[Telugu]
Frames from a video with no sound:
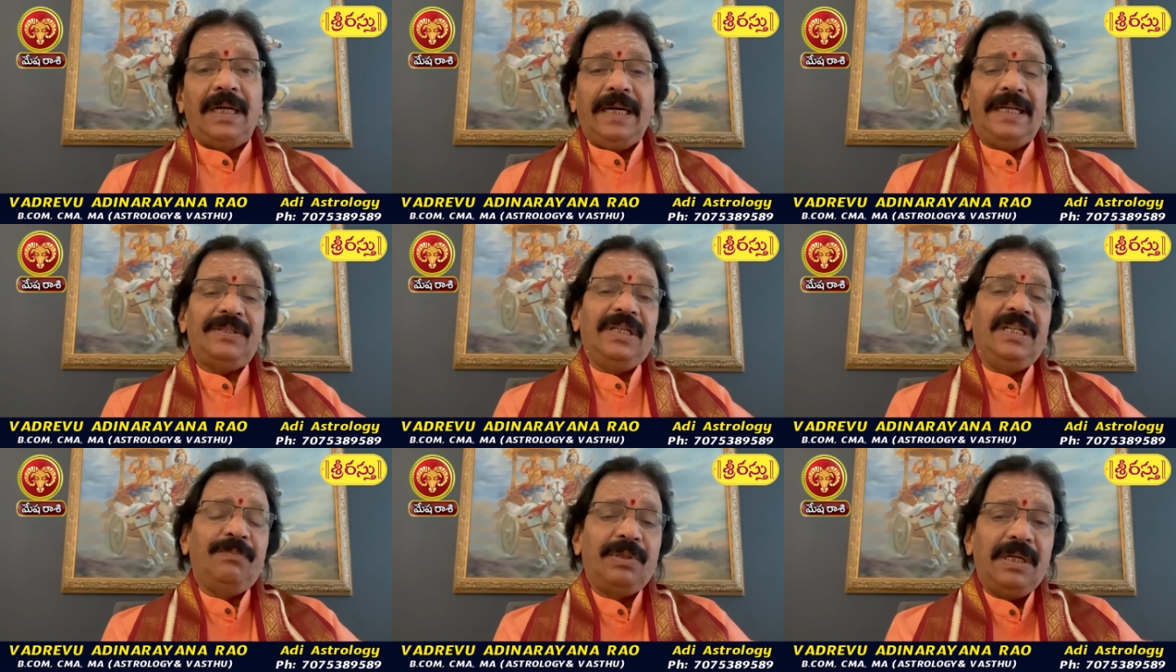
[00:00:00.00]
అంటే
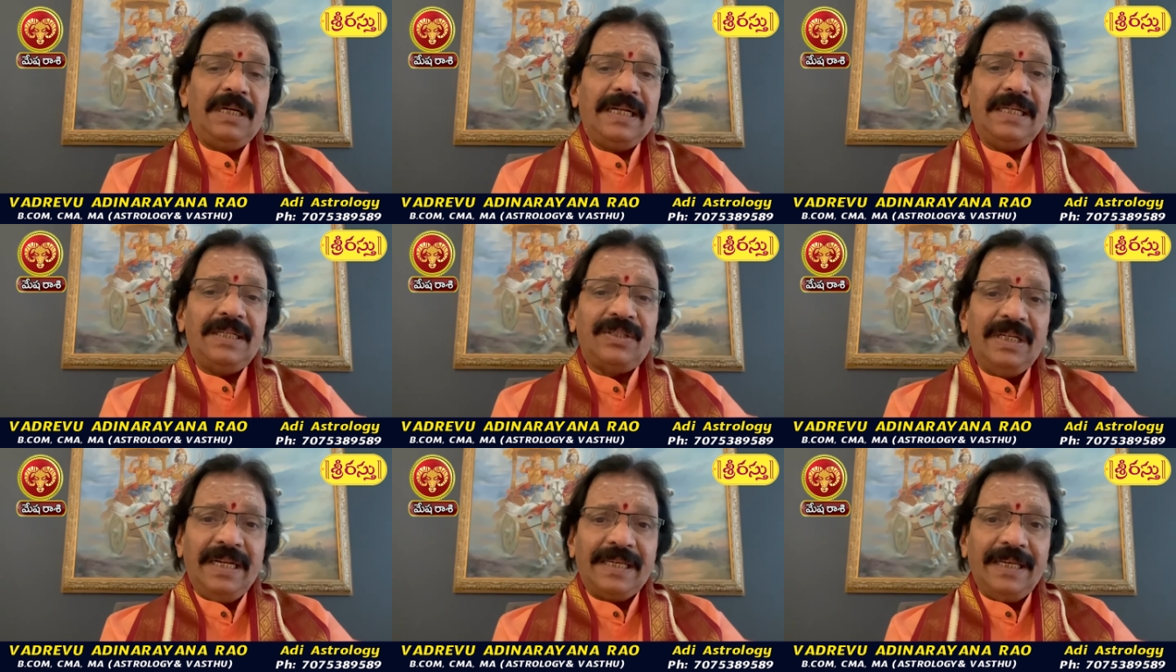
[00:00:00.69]
శని బుధులు అంటే
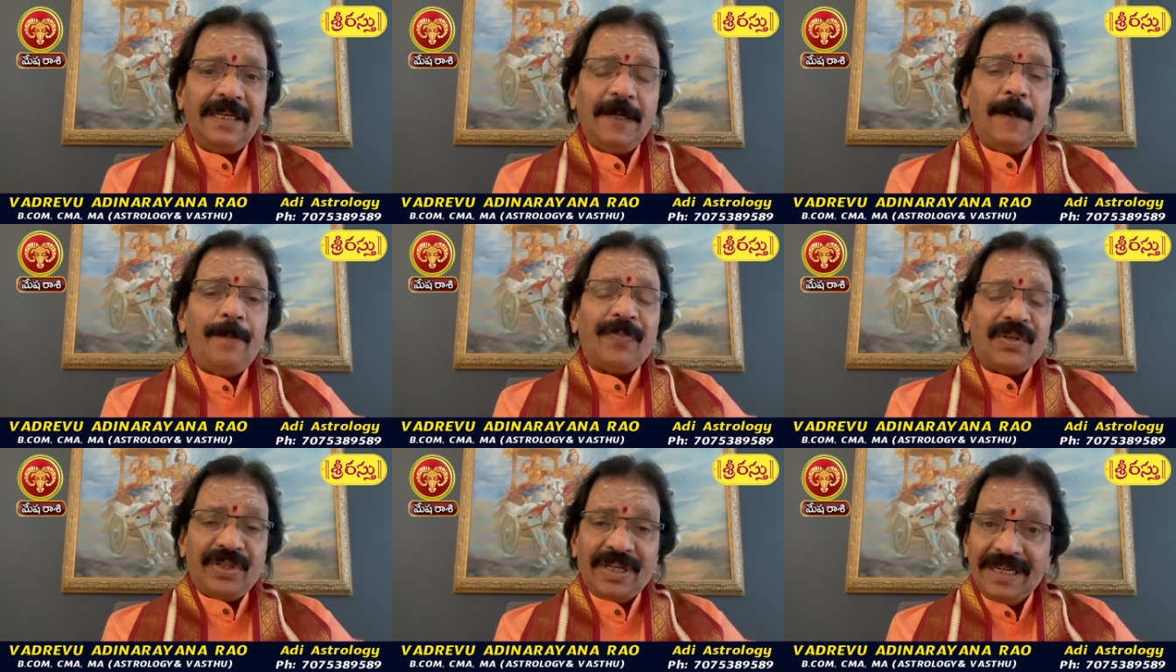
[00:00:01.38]
శనికి
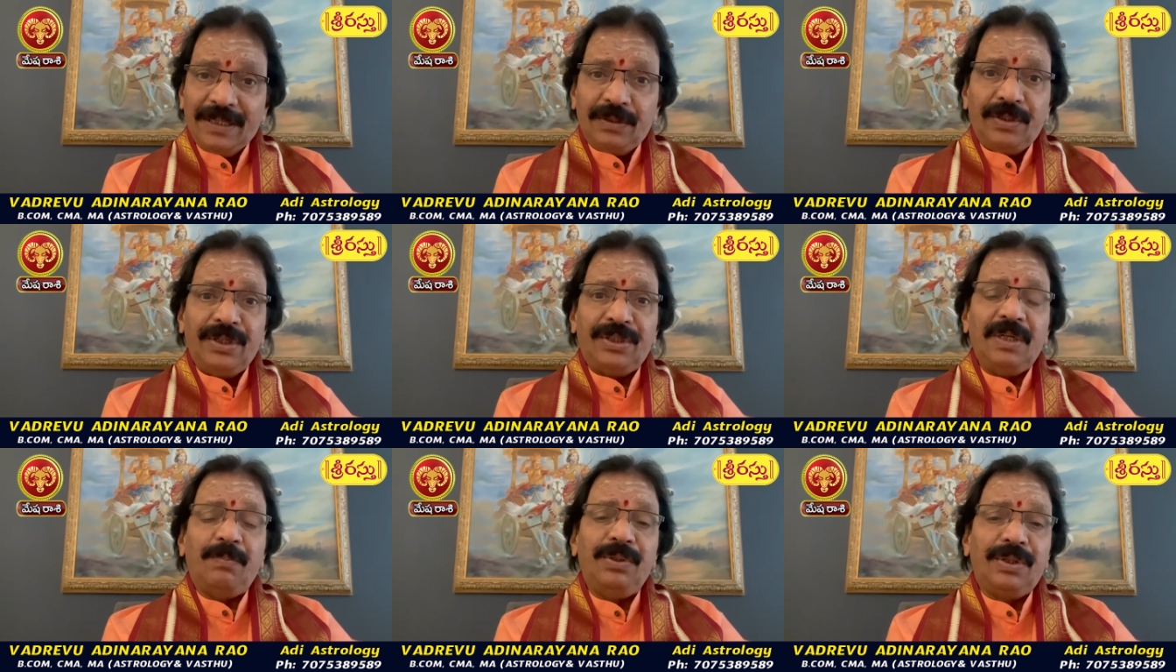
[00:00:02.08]
శని
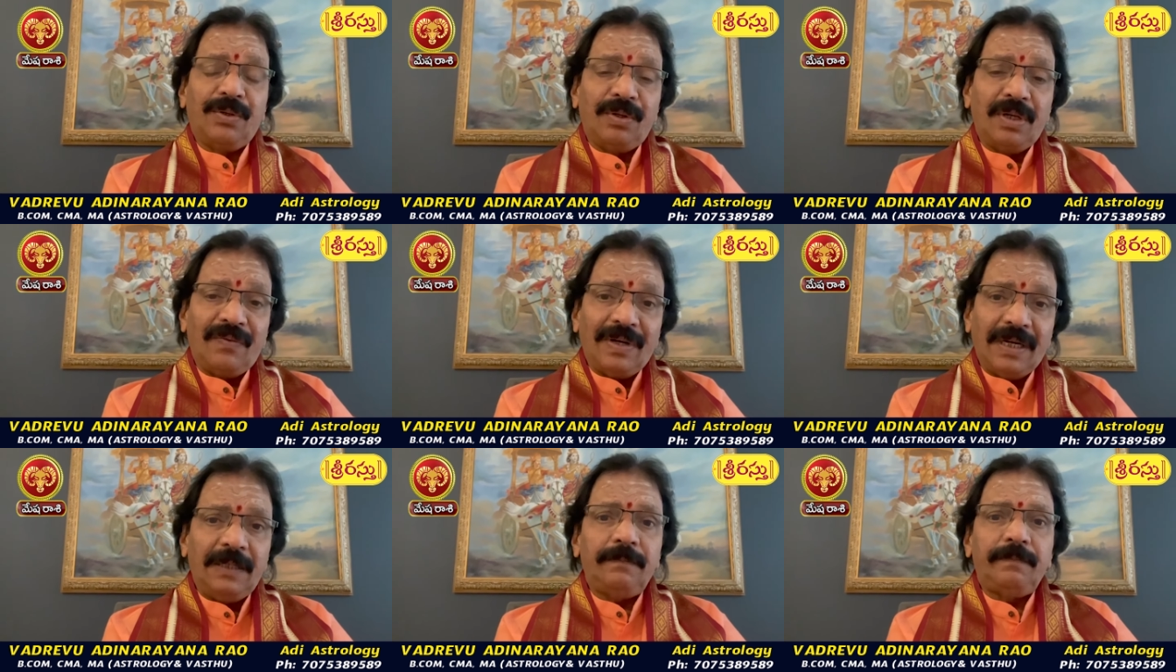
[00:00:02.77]
దృష్టి బుధులకు ఉండడం
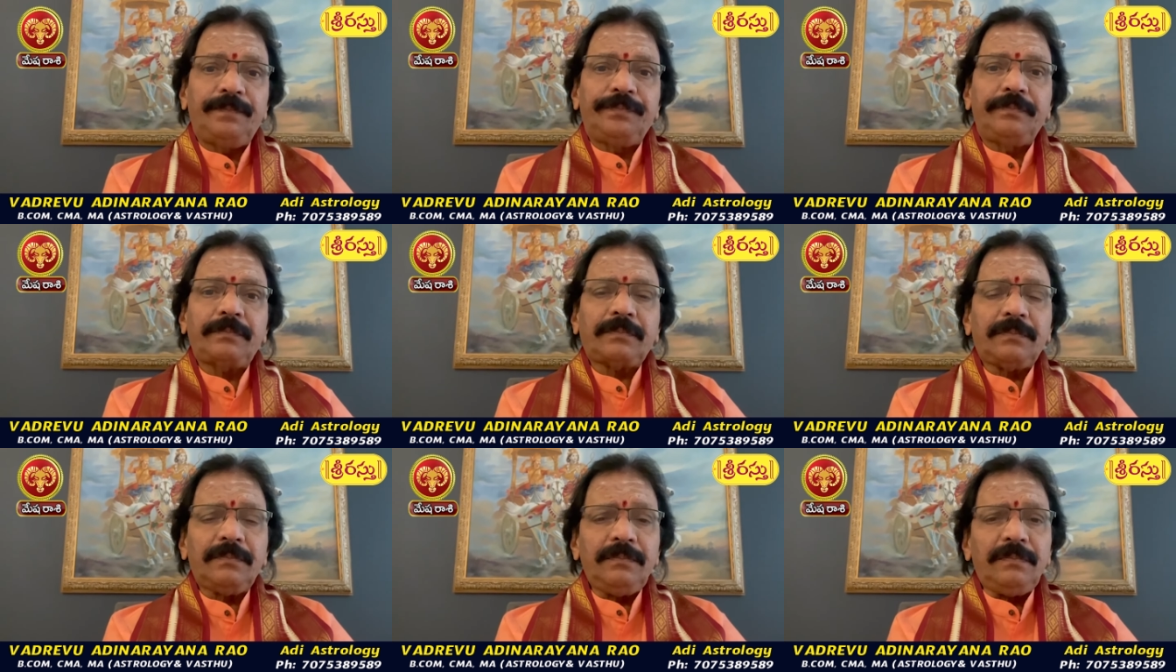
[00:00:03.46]
వల్ల
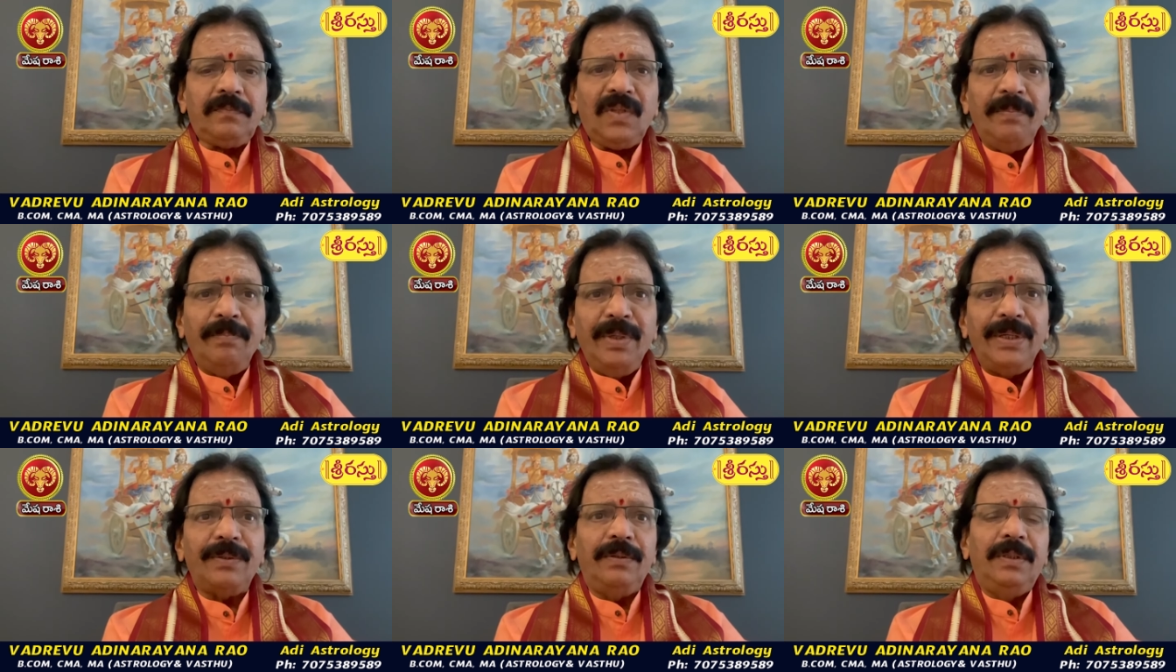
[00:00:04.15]

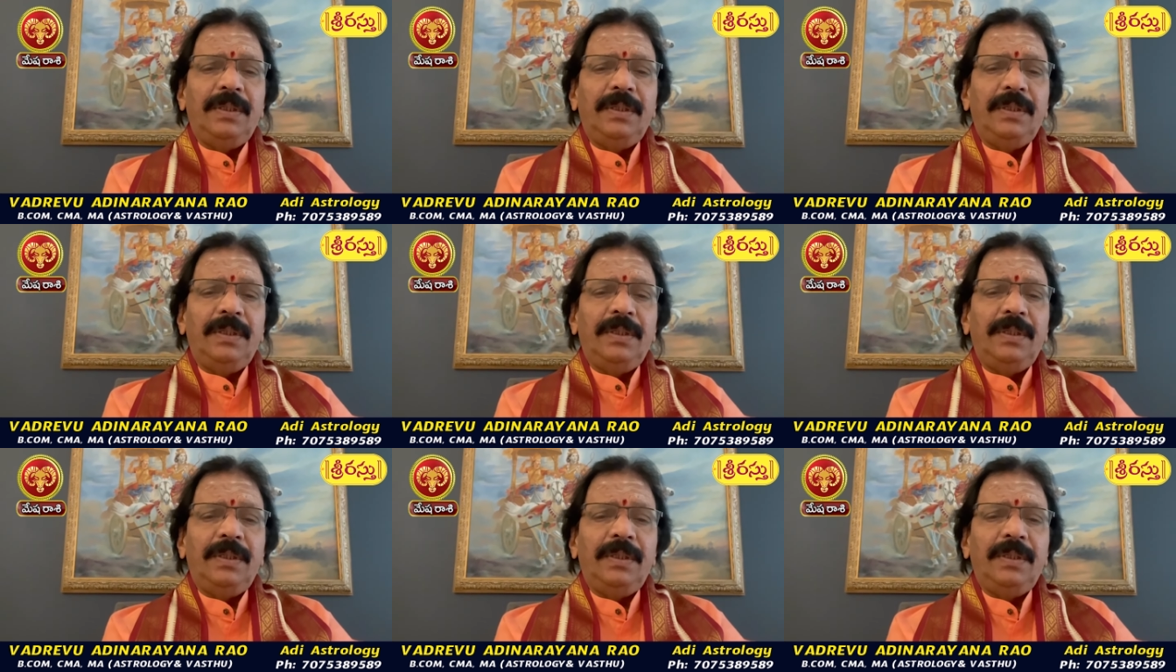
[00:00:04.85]
మీరు